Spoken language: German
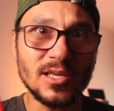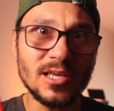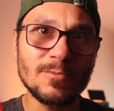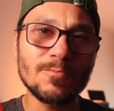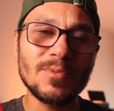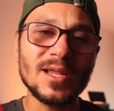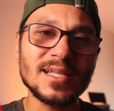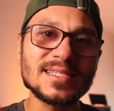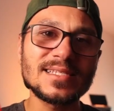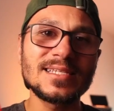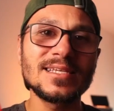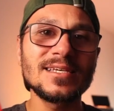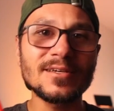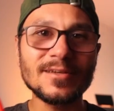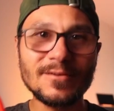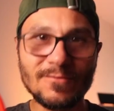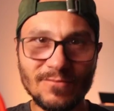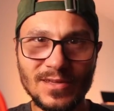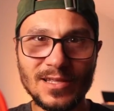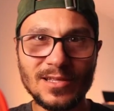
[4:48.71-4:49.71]
Ich
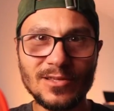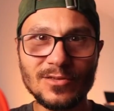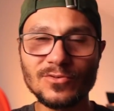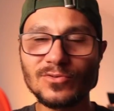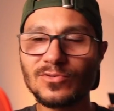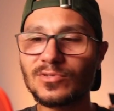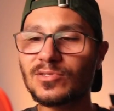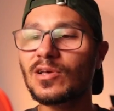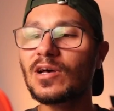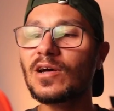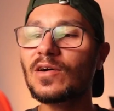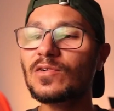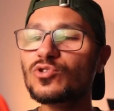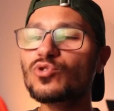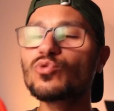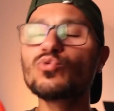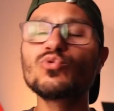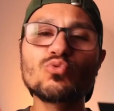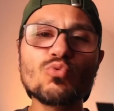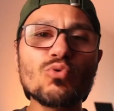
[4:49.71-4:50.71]
platziere Videos
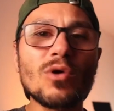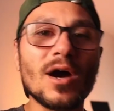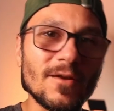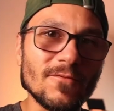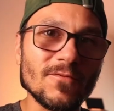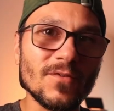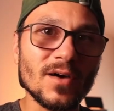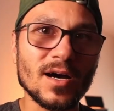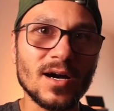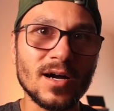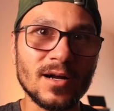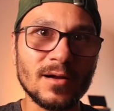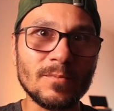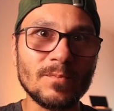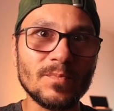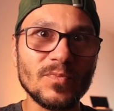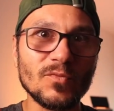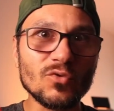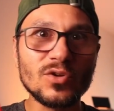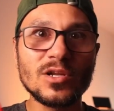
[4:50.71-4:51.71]
zu Suchanfragen,
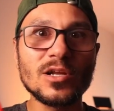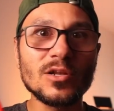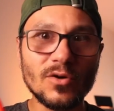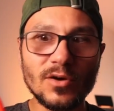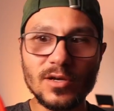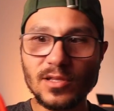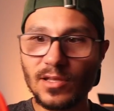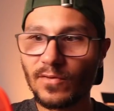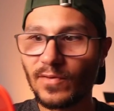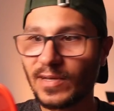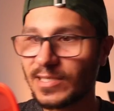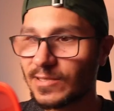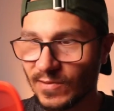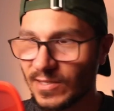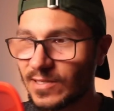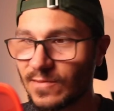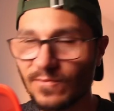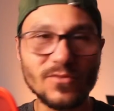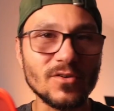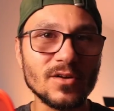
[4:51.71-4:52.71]
wo die Leute was
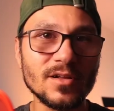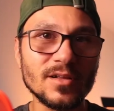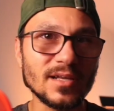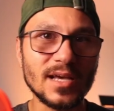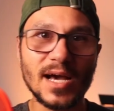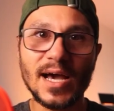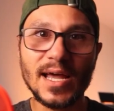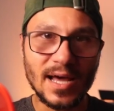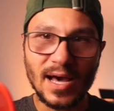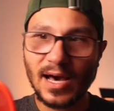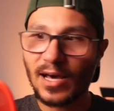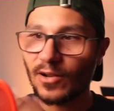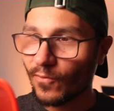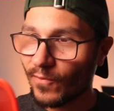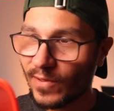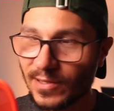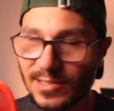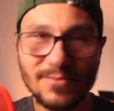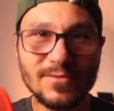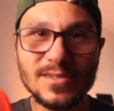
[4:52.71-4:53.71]
wissen wollen. Keine
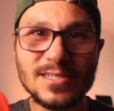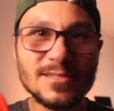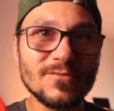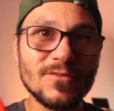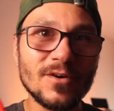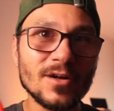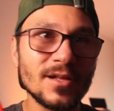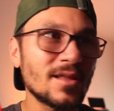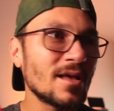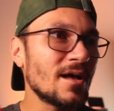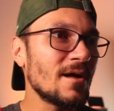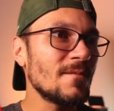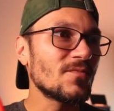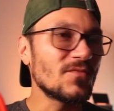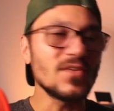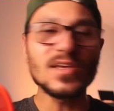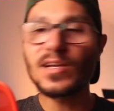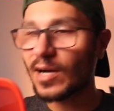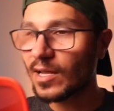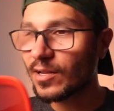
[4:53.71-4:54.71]
Ahnung. Wenn sie wissen wollen,
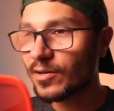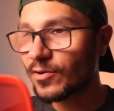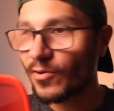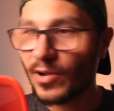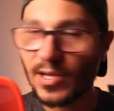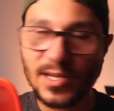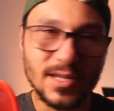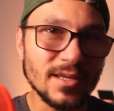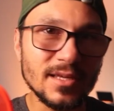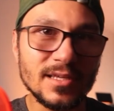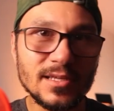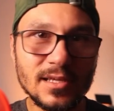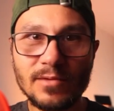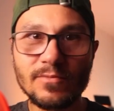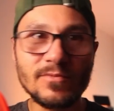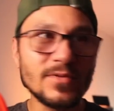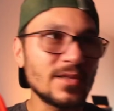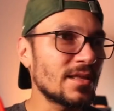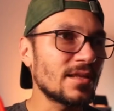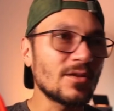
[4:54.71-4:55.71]
wie colorgrade ich
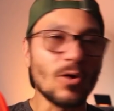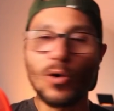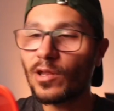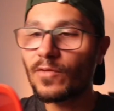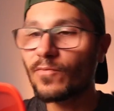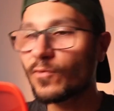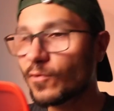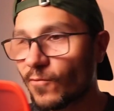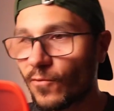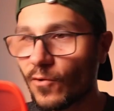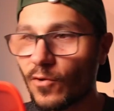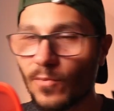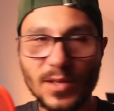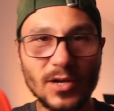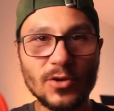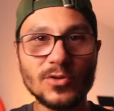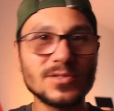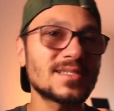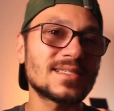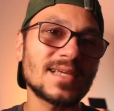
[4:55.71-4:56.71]
wie den Hollywood-Film,
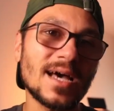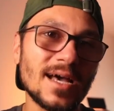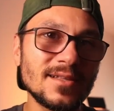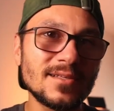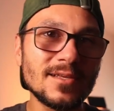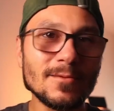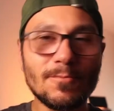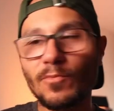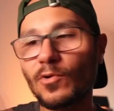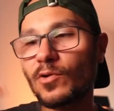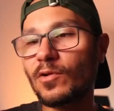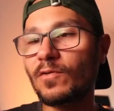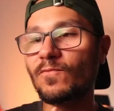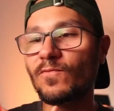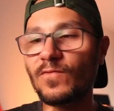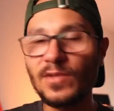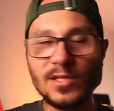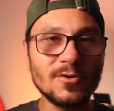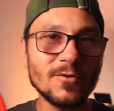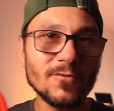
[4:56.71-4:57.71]
dann können sie es eintippen und
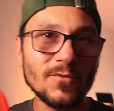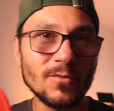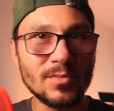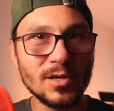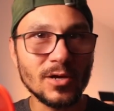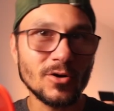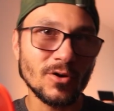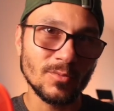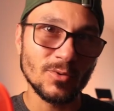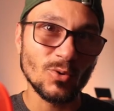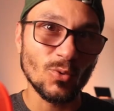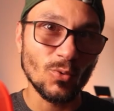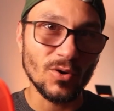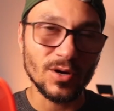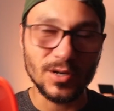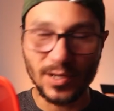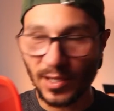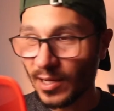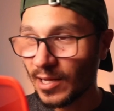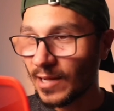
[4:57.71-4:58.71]
ein Video von mir kommt
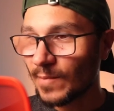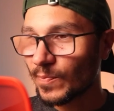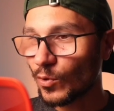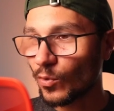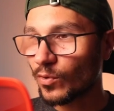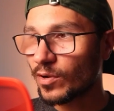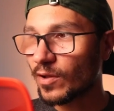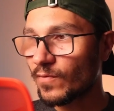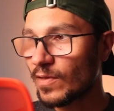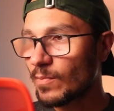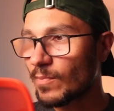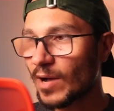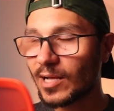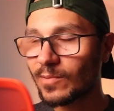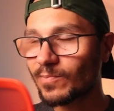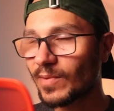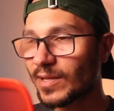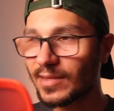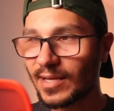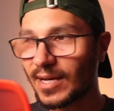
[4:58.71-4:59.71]
hoch. Ne? Oder wie
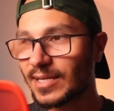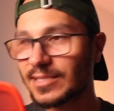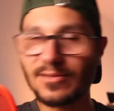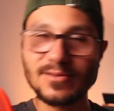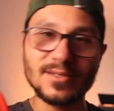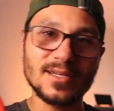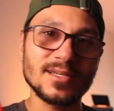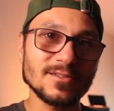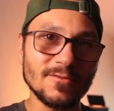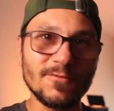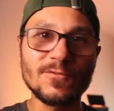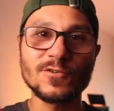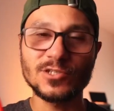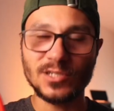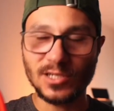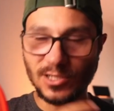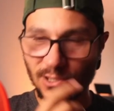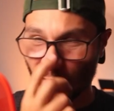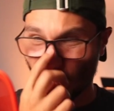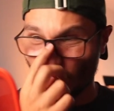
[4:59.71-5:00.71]
macht man das und das? Du
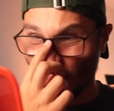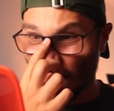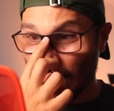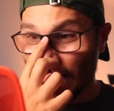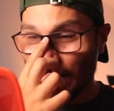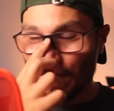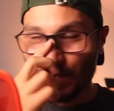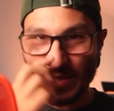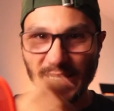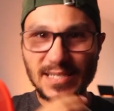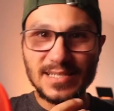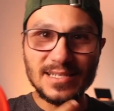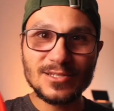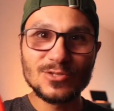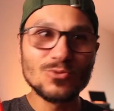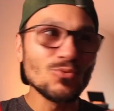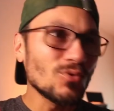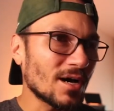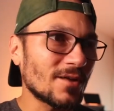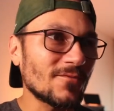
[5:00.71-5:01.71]
verstehst schon. Das
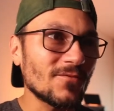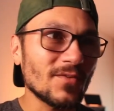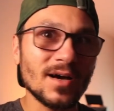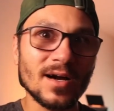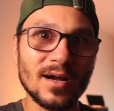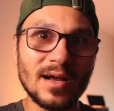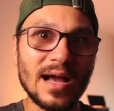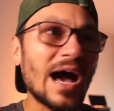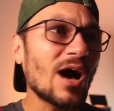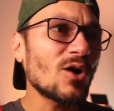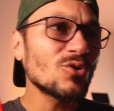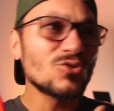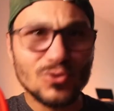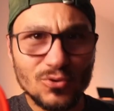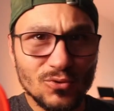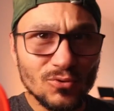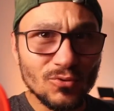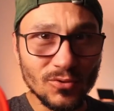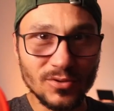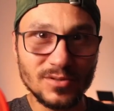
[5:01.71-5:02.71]
sind Suchanfragen,
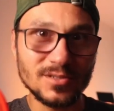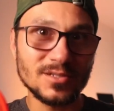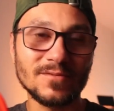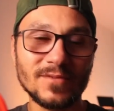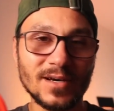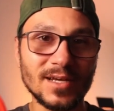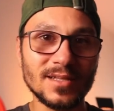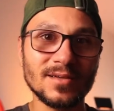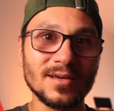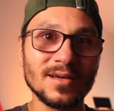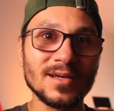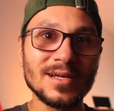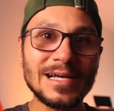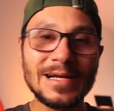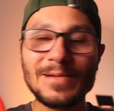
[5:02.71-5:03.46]
How-to und so weiter.